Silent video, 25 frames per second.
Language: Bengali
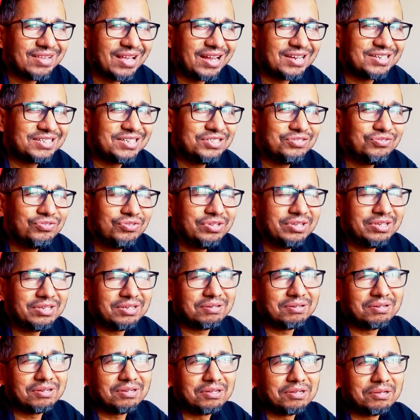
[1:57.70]
আর সেজন্যই
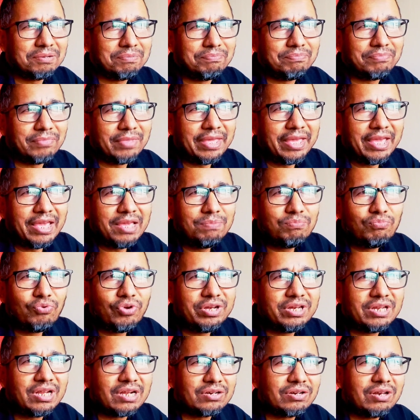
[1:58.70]
এই
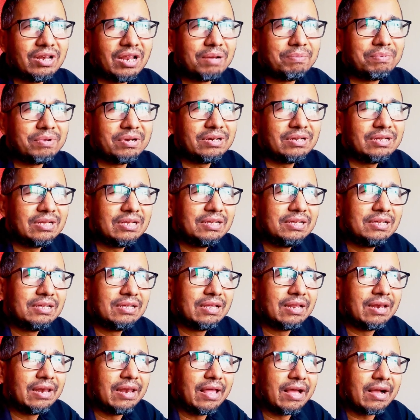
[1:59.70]
বইটা আসলে আমার
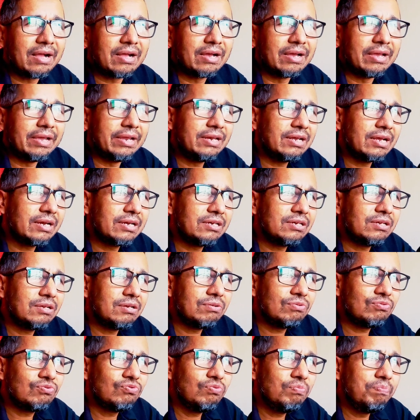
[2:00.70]
লেখা এটা একটা
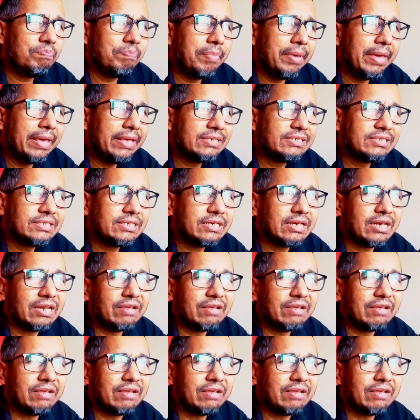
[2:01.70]
খুব বেসিক